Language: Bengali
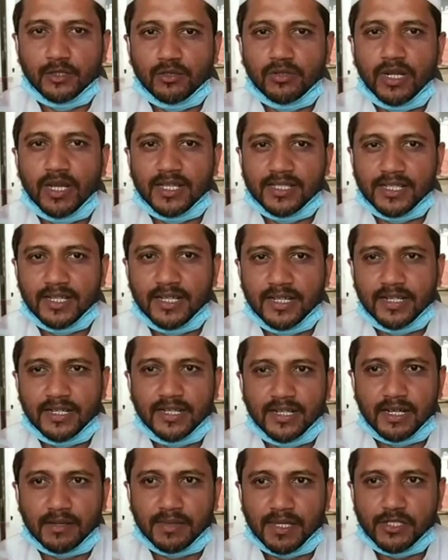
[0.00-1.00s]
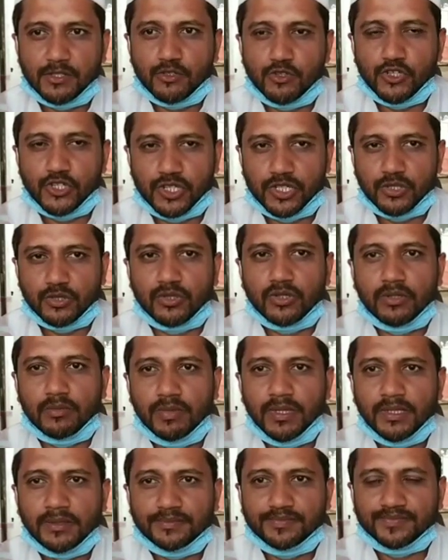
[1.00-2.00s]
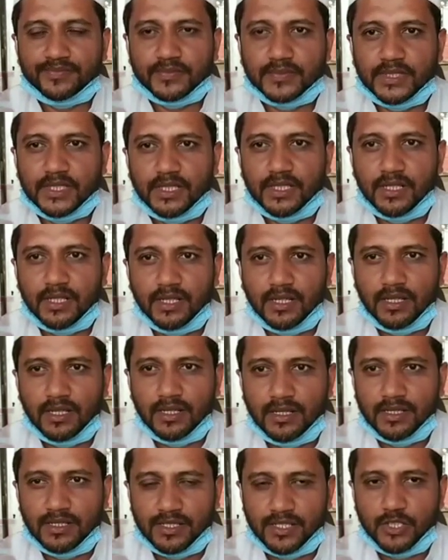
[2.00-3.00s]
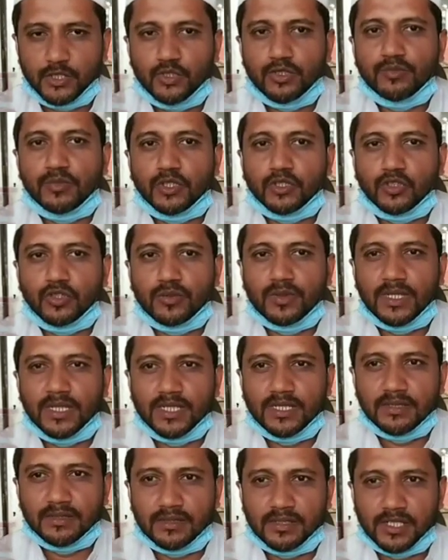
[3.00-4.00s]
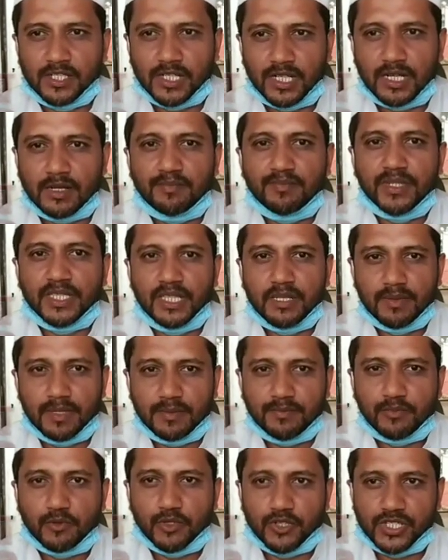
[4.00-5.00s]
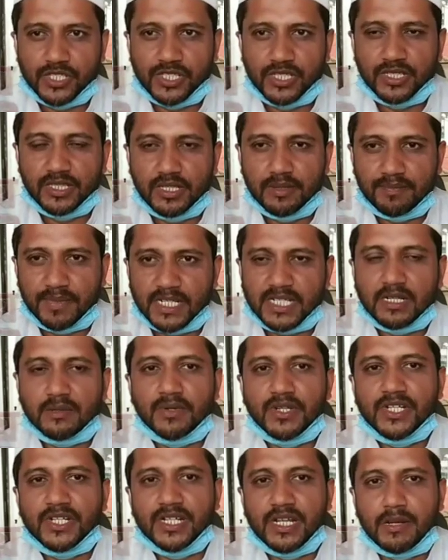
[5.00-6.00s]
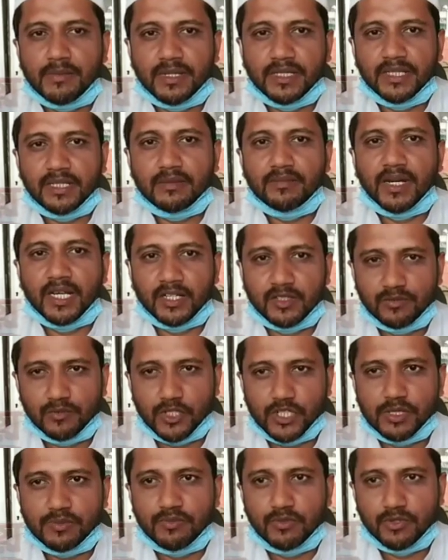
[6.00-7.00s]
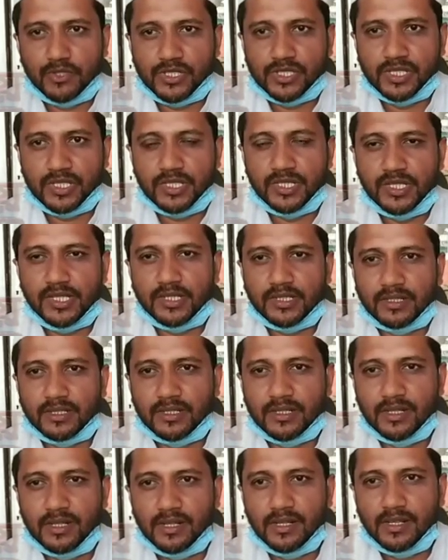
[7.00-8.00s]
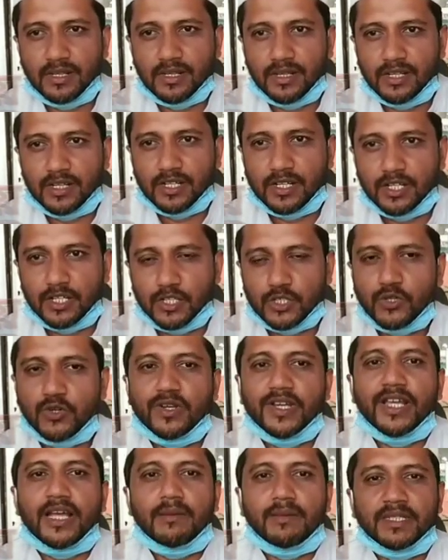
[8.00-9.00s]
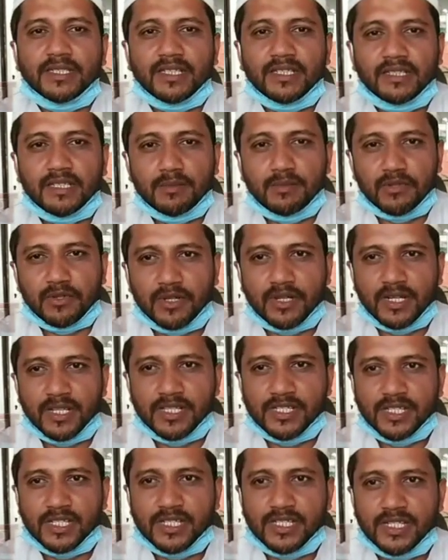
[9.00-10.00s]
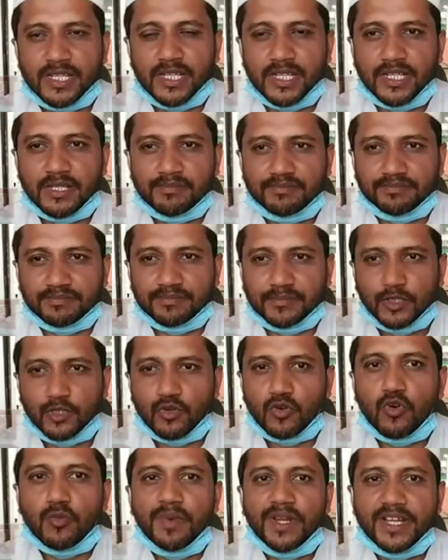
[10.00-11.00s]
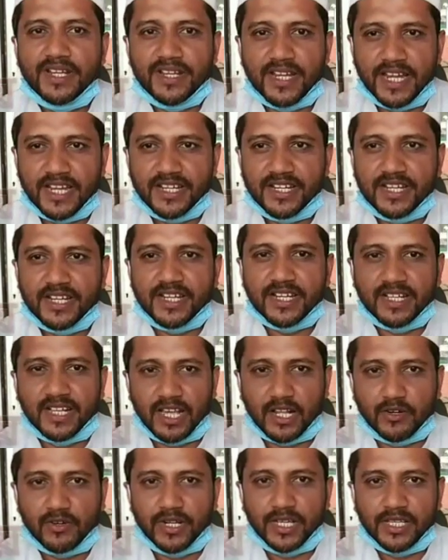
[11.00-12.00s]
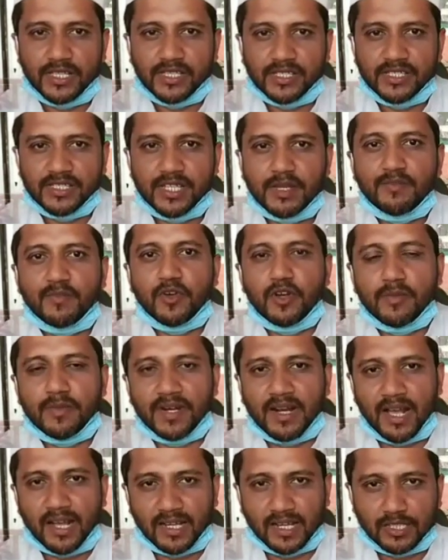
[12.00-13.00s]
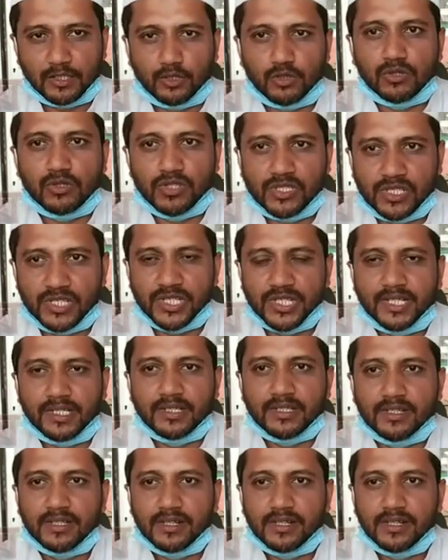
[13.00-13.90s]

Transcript: ঈদুল আজহারের নামাজ অনুষ্ঠিত হবে যেহেতু বর্তমান সারা পৃথিবীর পরিস্থিতি পাশাপাশি আমাদের ভারতবর্ষের পরিস্থিতি সঙ্গে আমাদের ত্রিপুরা রাজ্যে যে কোভিড নাইন্টিনের কারণে যে পরিমাণ আক্রান্ত হচ্ছে